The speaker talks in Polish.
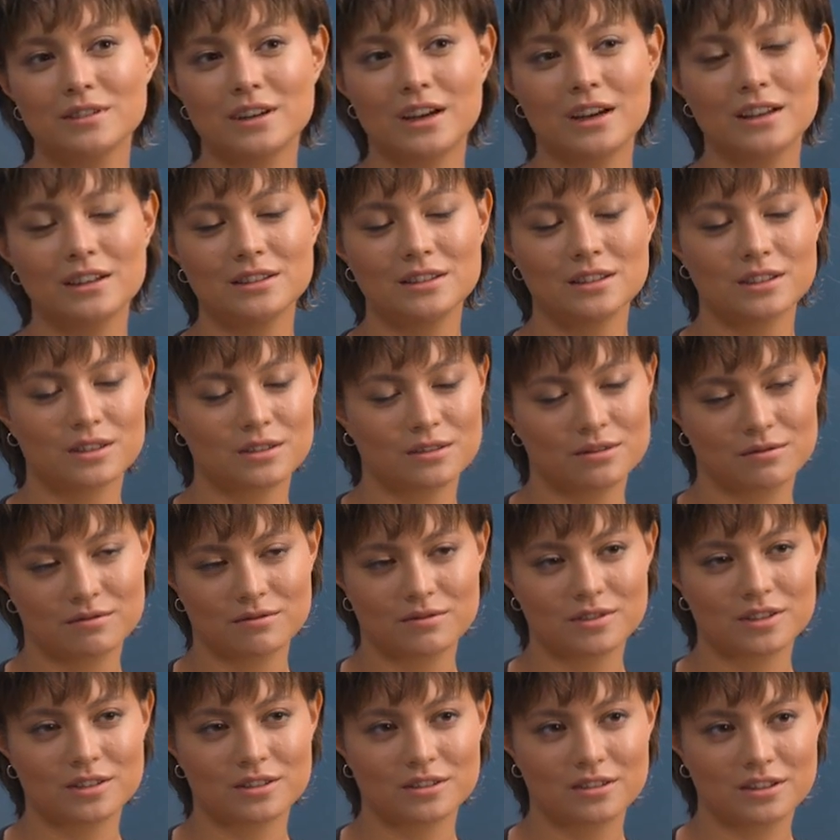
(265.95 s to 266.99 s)
ale też
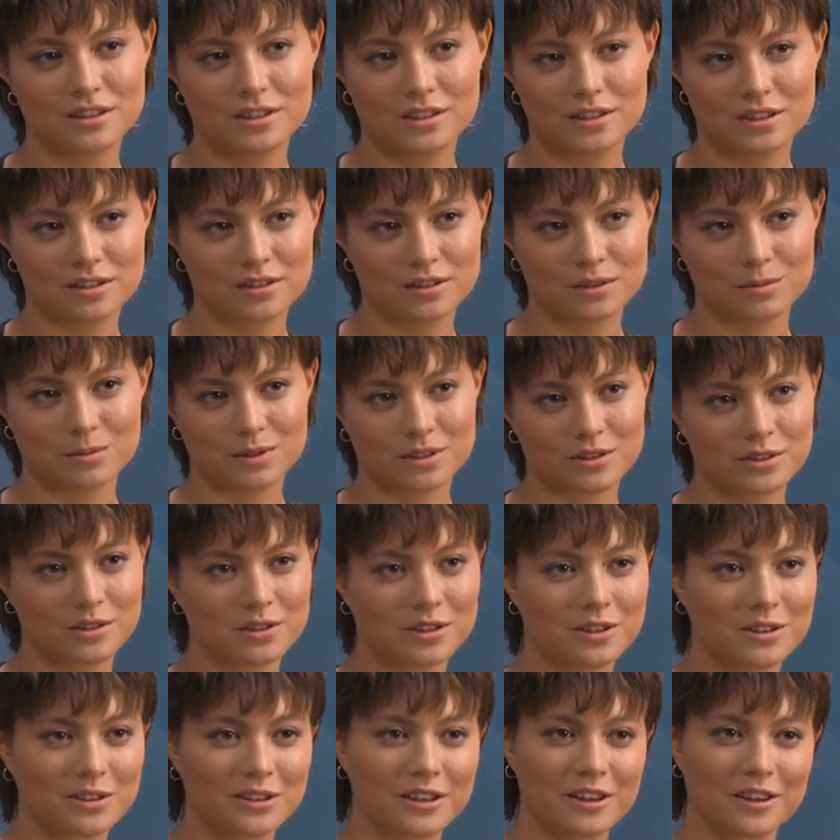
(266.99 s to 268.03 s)
w stronę czegoś bardzo
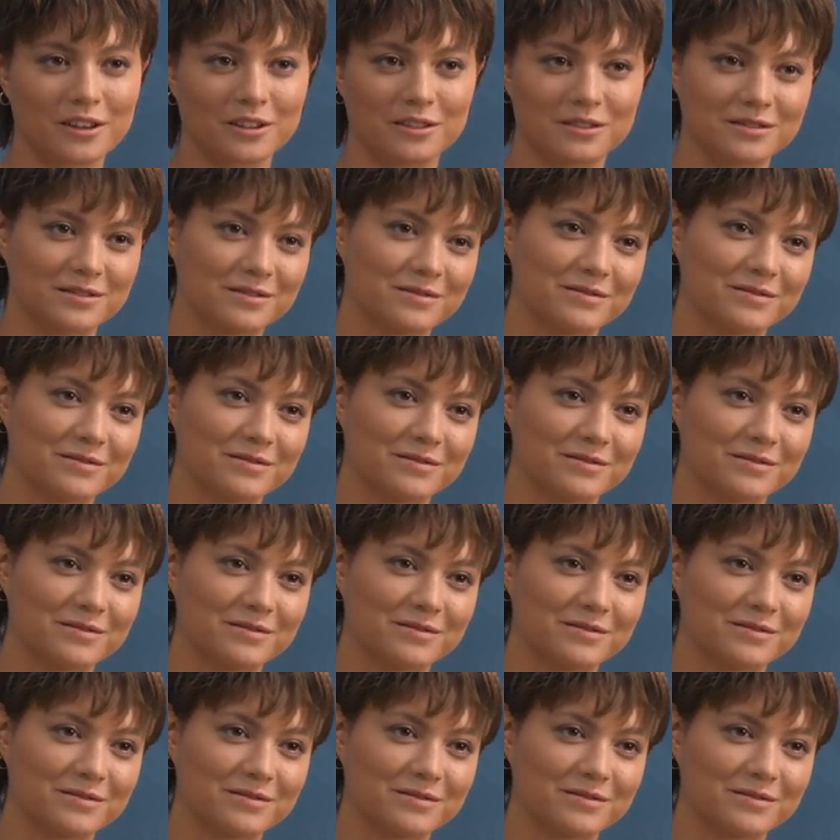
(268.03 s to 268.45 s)
dalekiego.